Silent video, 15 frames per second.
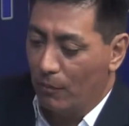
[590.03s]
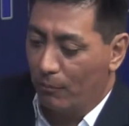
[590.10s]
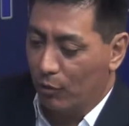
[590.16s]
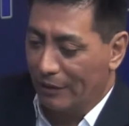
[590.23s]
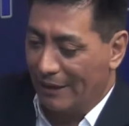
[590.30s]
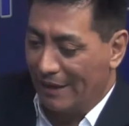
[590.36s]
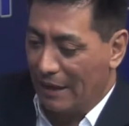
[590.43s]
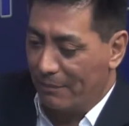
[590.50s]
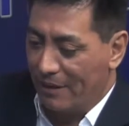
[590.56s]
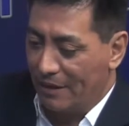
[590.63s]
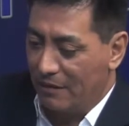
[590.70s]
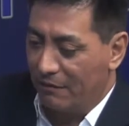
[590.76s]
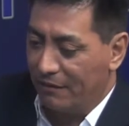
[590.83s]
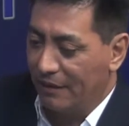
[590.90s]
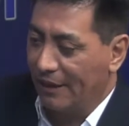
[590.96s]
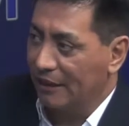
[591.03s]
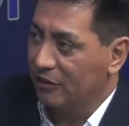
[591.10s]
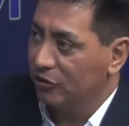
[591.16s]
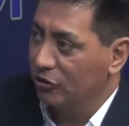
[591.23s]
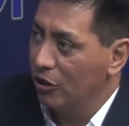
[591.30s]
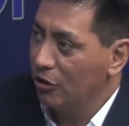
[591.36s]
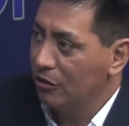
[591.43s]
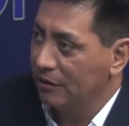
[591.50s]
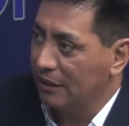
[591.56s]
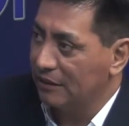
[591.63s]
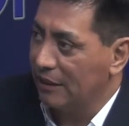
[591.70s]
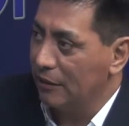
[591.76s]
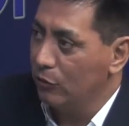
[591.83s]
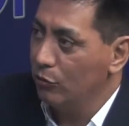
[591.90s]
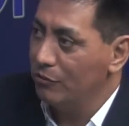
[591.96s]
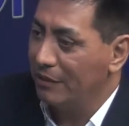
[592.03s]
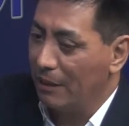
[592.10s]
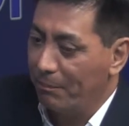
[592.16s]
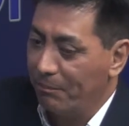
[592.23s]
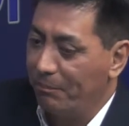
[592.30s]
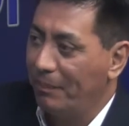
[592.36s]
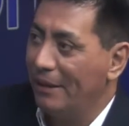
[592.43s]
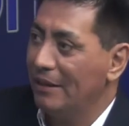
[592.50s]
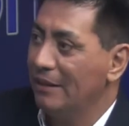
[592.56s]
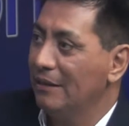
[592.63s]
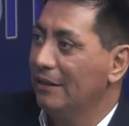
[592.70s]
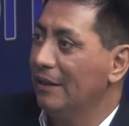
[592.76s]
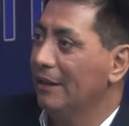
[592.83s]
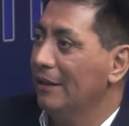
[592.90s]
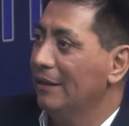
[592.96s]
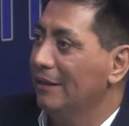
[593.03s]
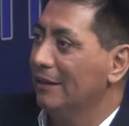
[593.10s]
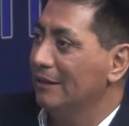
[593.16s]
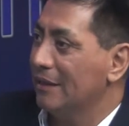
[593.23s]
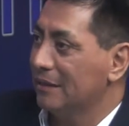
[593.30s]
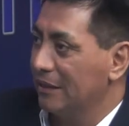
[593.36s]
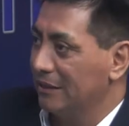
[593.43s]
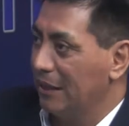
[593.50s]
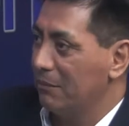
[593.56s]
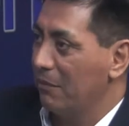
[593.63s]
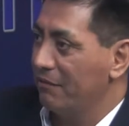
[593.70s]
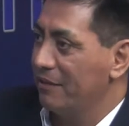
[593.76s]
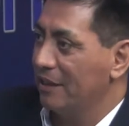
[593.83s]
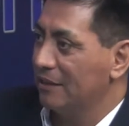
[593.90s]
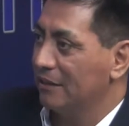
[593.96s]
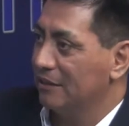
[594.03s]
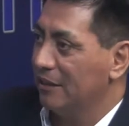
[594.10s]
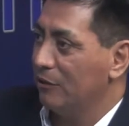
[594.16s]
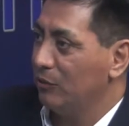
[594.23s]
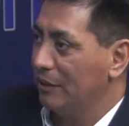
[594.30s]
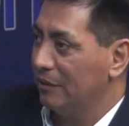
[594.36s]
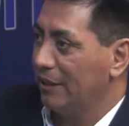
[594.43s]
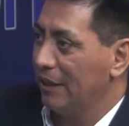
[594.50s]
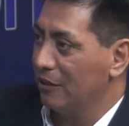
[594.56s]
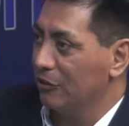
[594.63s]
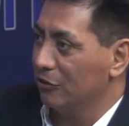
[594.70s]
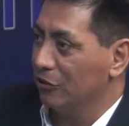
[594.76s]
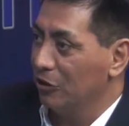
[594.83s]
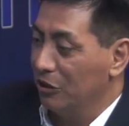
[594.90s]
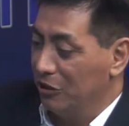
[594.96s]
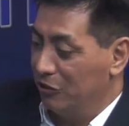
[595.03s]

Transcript: porque la planificación de salud depende del sistema financiero interno.